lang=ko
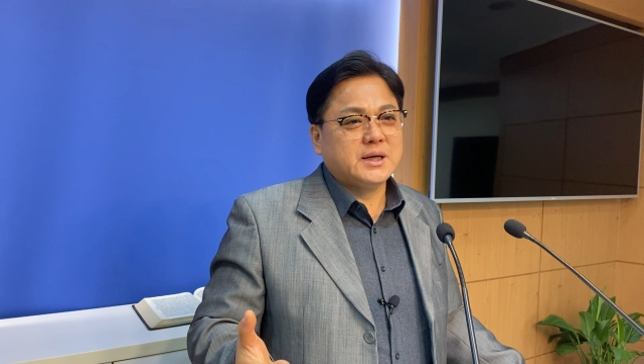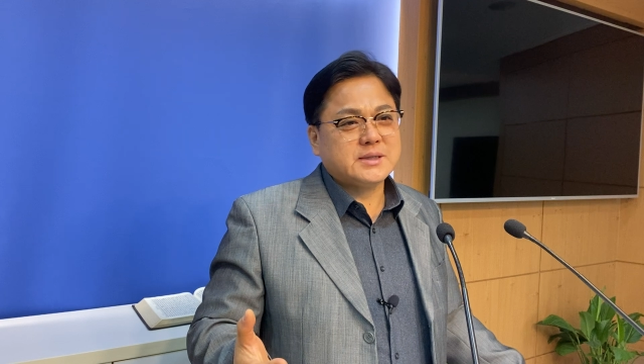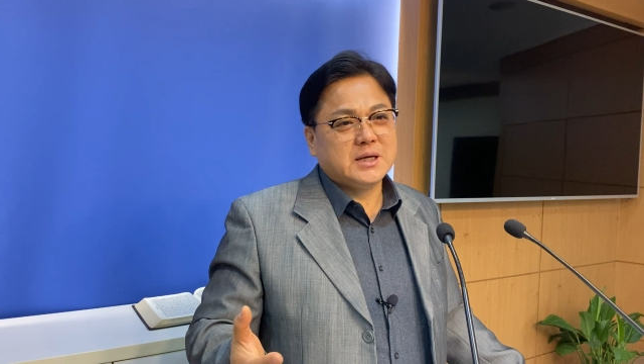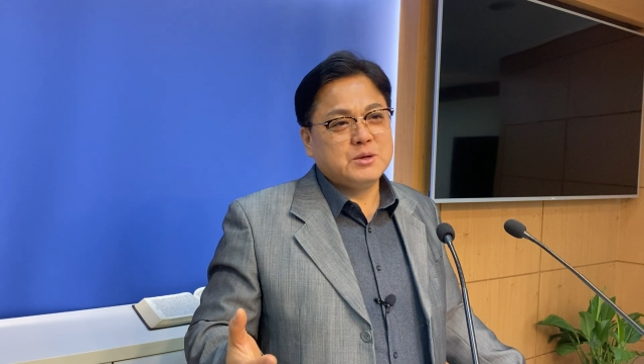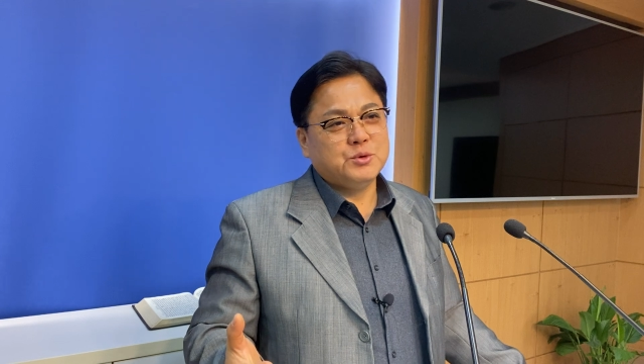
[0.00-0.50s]
아래
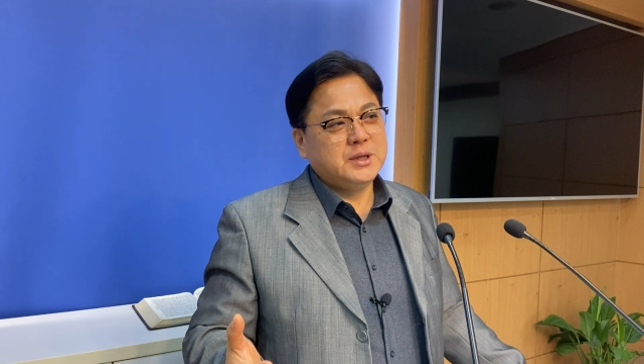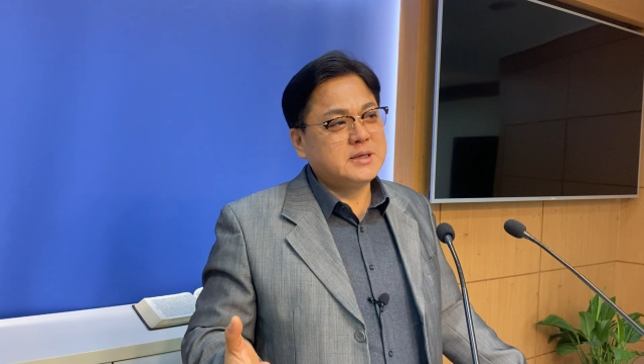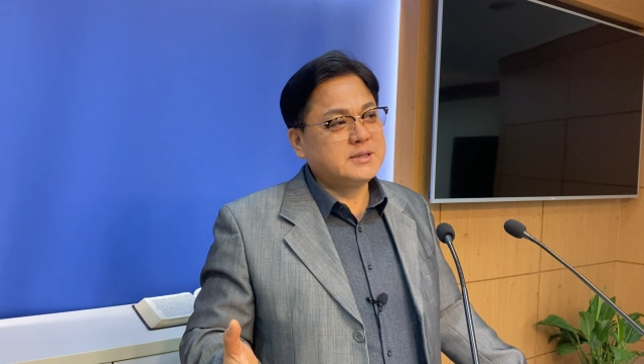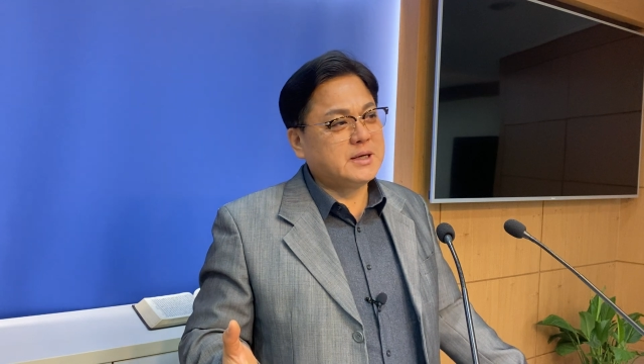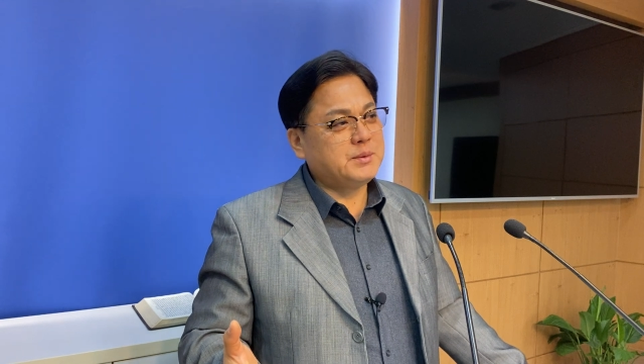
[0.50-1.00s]
살고
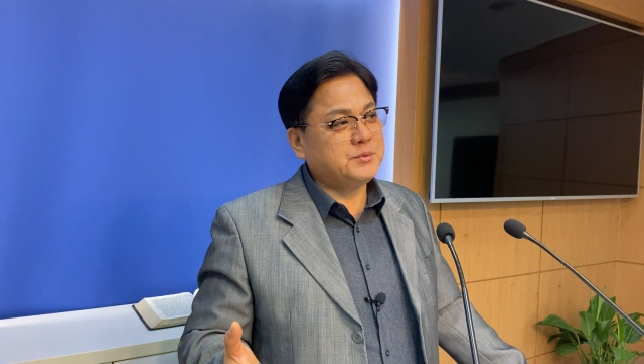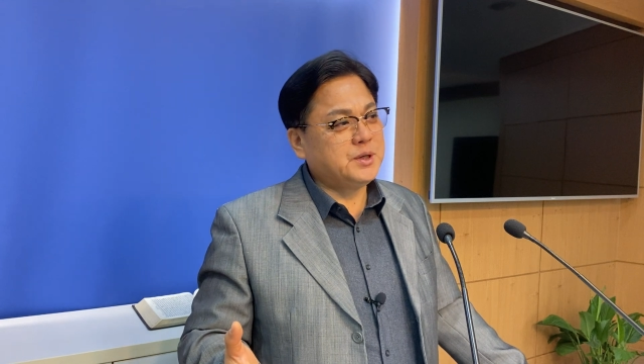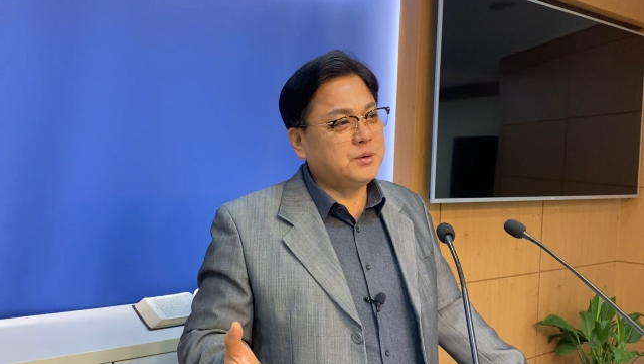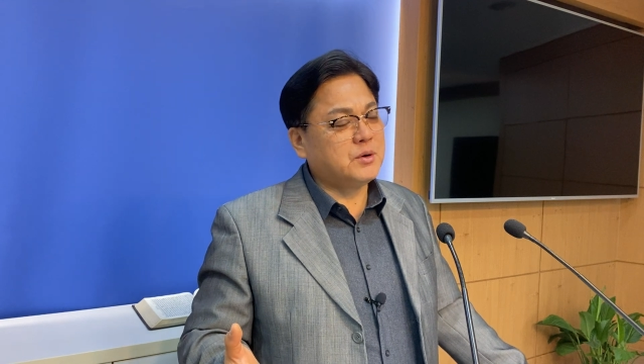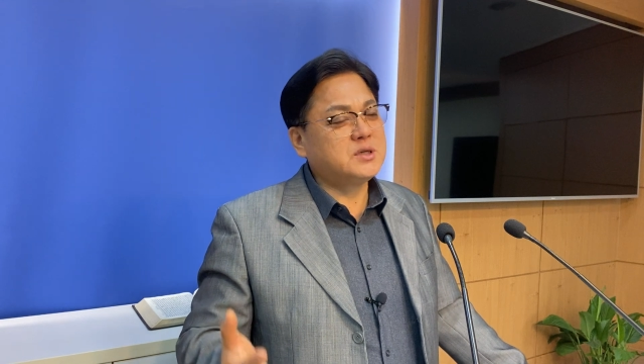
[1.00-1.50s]
있는
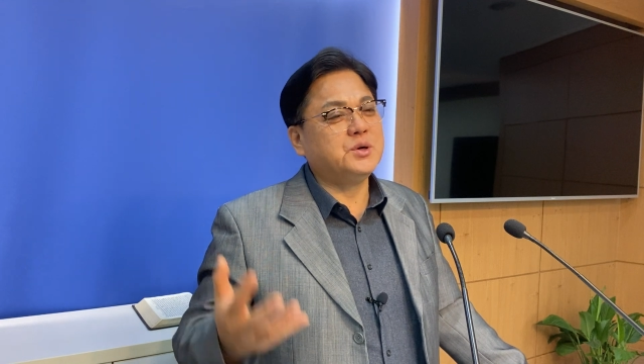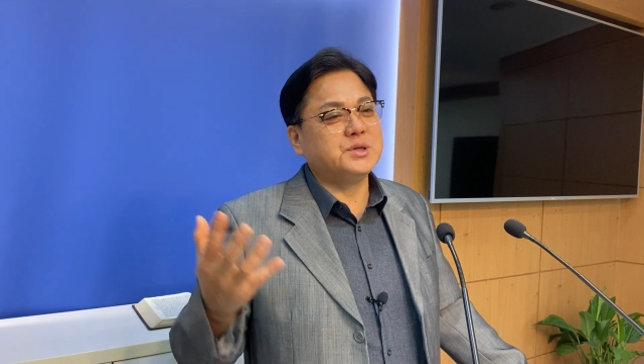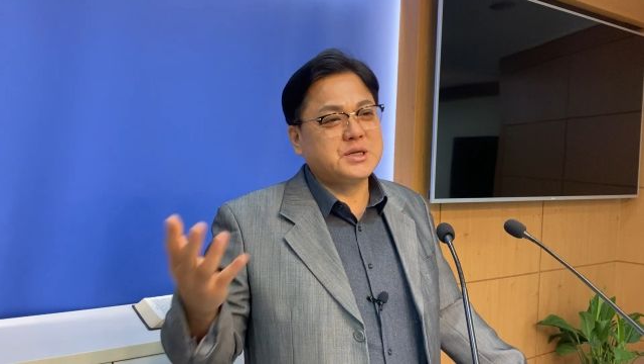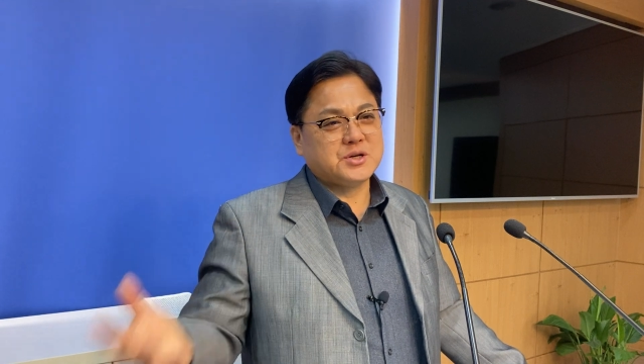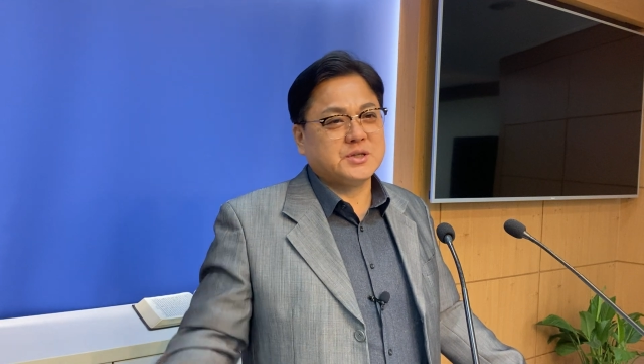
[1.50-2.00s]
사람들이고
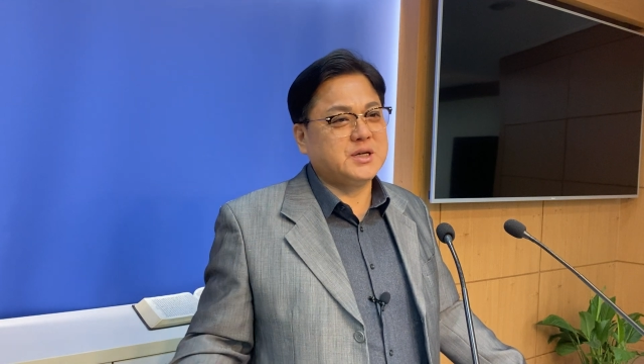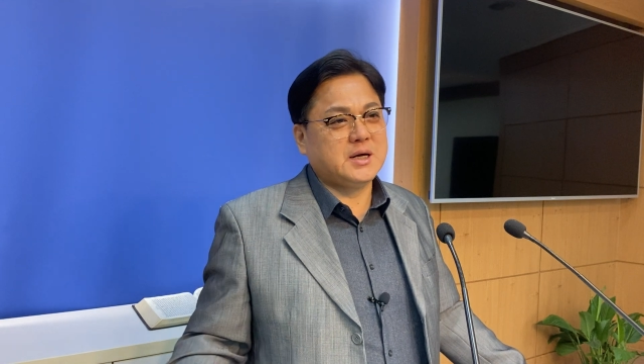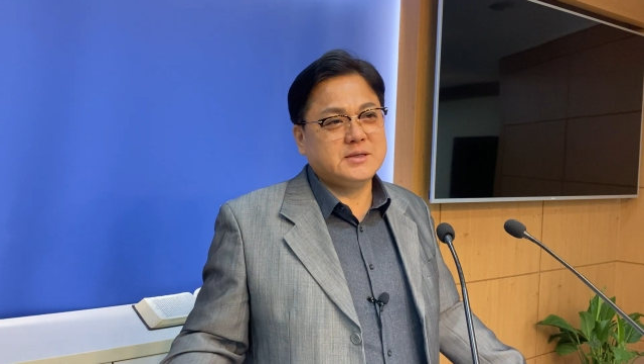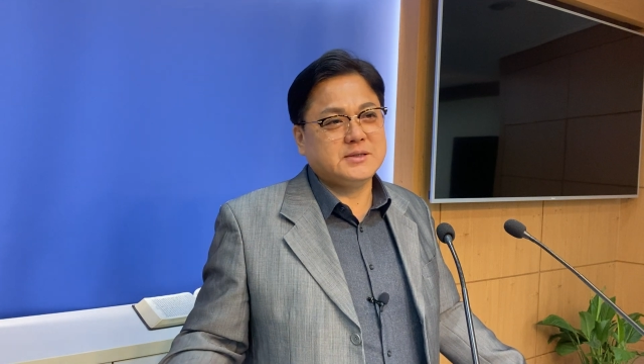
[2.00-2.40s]
그곳에 정착한